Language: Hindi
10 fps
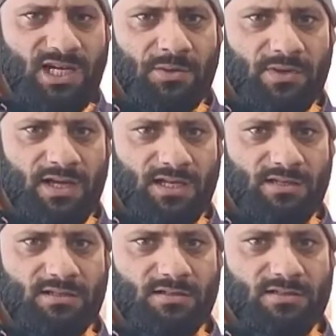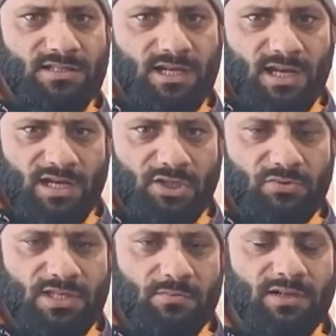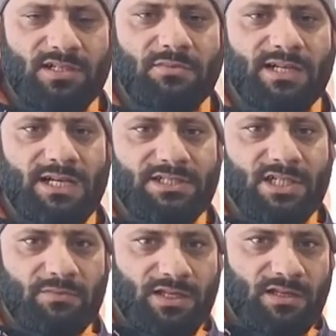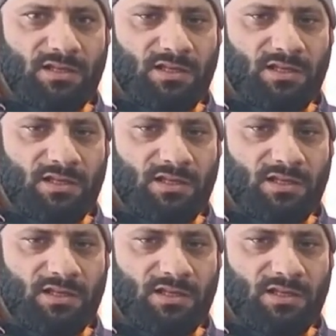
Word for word: आपका सरनगर न्यूज़ के मल्टी मीडिया एडिशन में